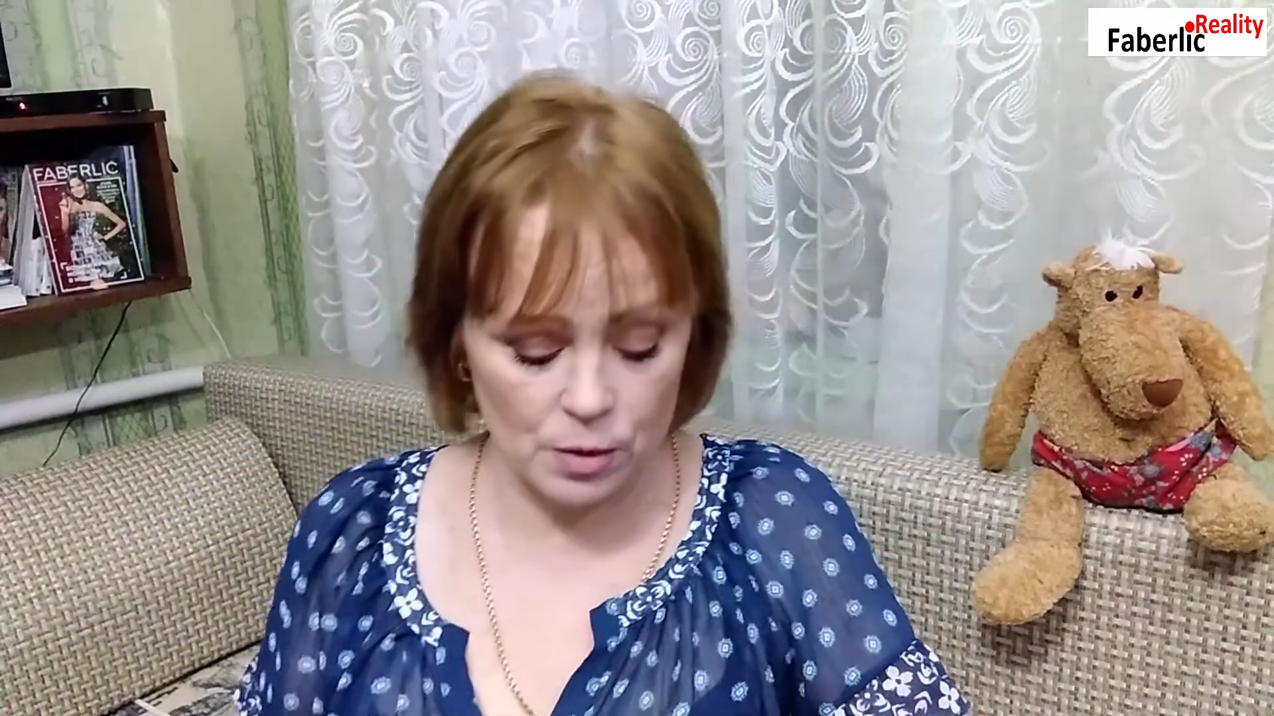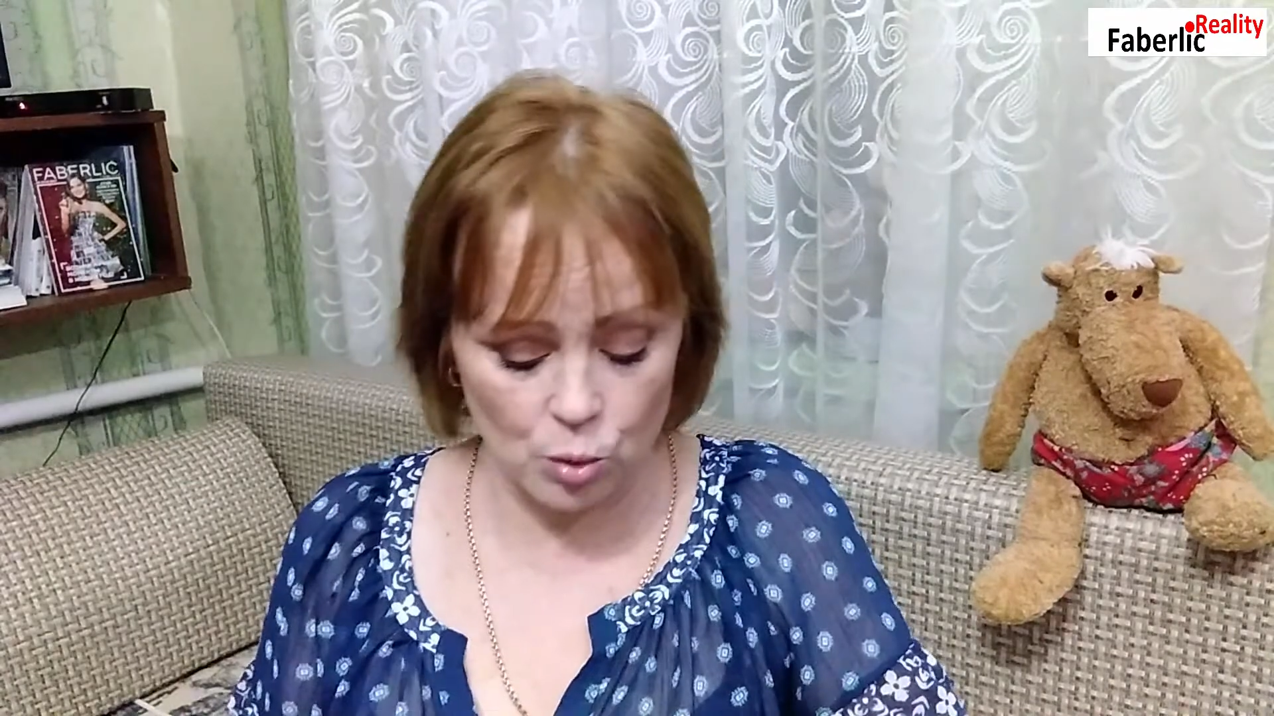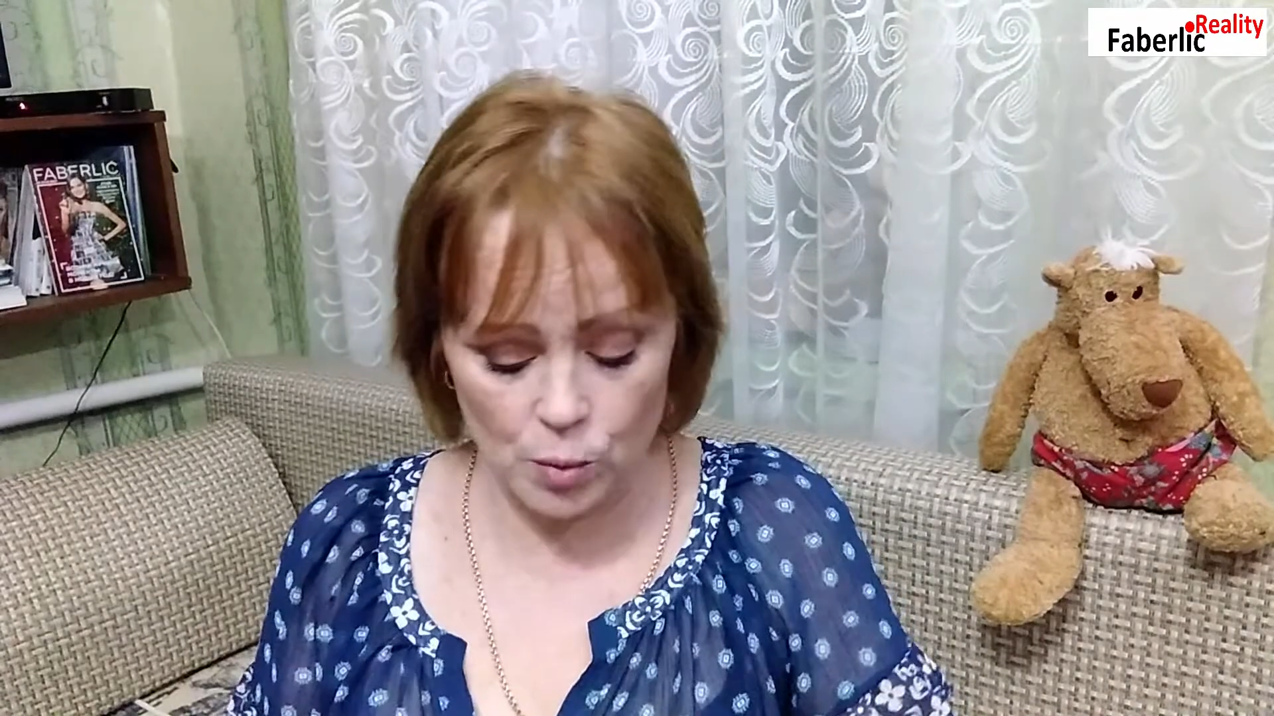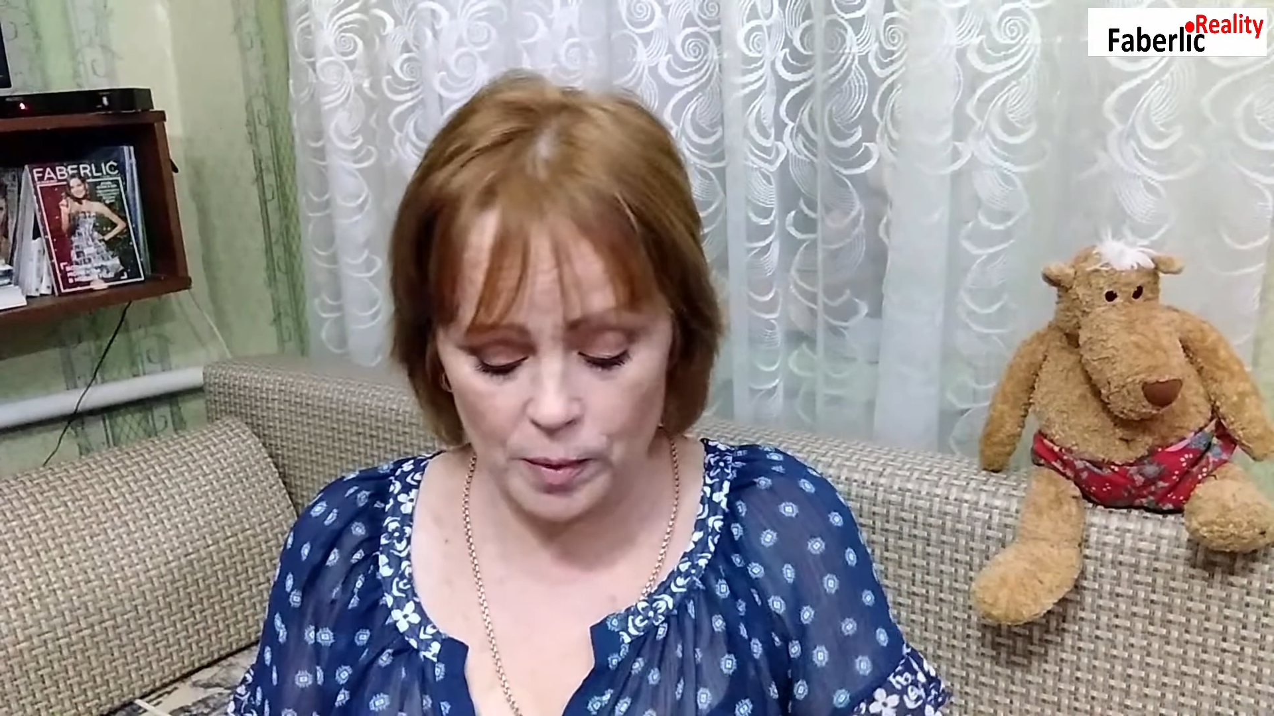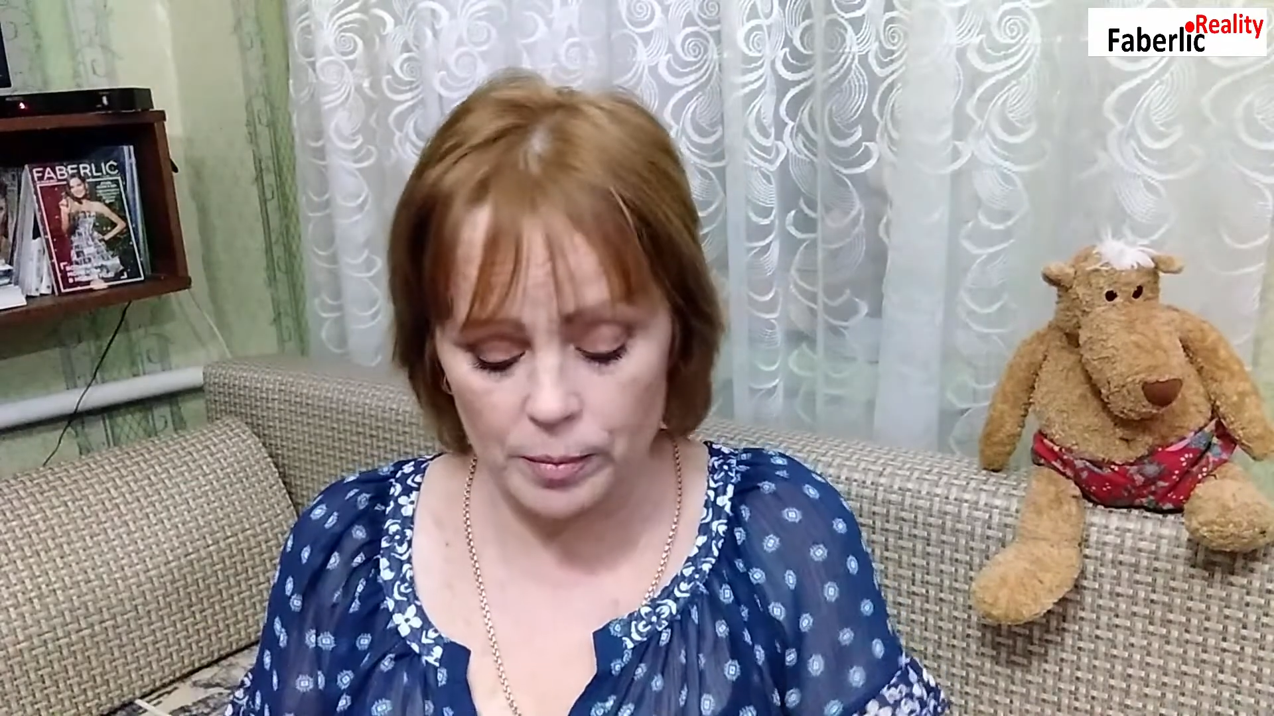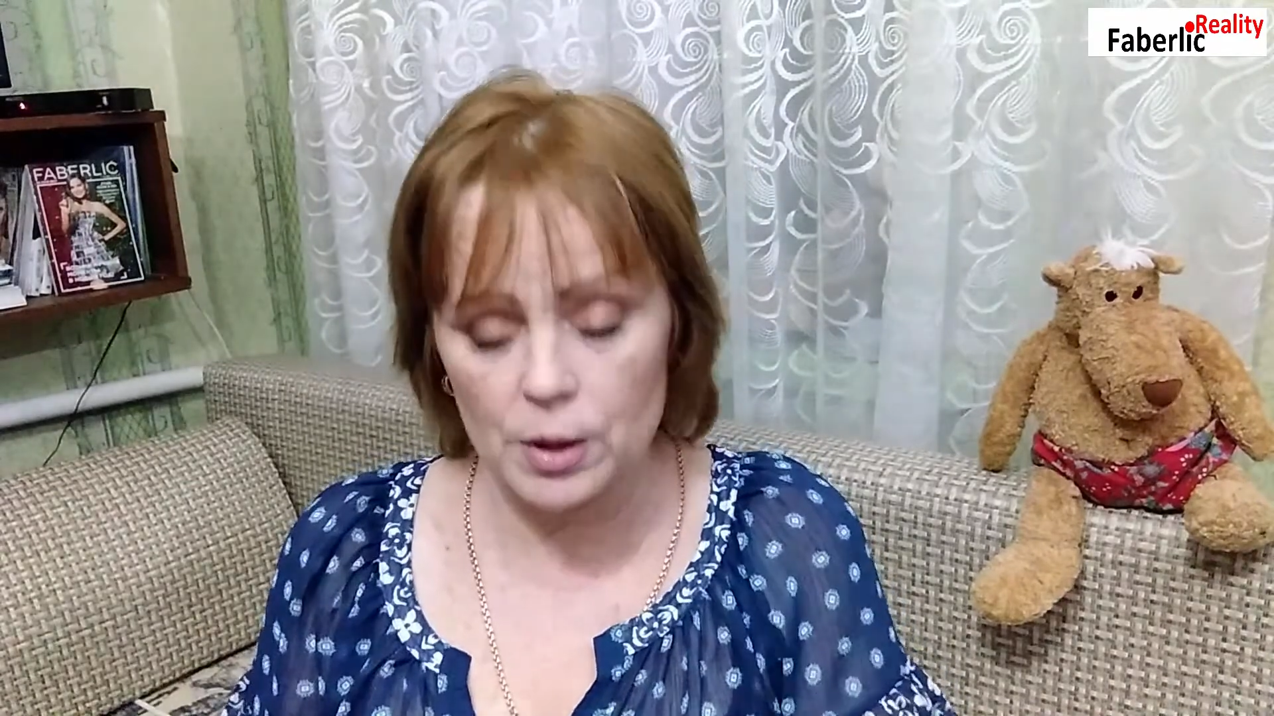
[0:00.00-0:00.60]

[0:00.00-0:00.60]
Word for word: знакомым,